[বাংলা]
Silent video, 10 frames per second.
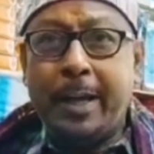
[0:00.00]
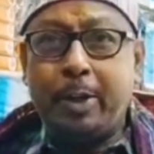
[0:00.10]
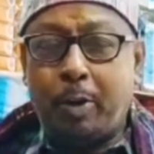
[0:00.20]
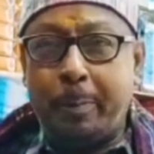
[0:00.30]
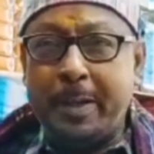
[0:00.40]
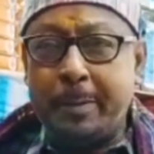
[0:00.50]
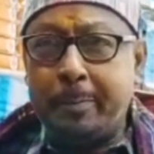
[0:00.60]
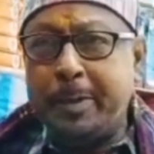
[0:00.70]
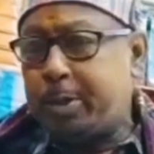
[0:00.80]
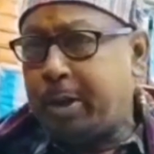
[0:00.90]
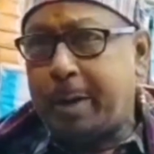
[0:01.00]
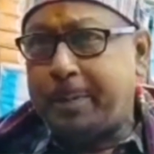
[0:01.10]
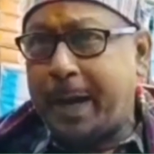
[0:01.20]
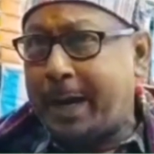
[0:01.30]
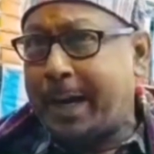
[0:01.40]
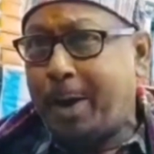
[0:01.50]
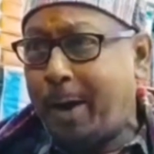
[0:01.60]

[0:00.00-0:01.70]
এই যখন বিশ্বকাপ খেলাটা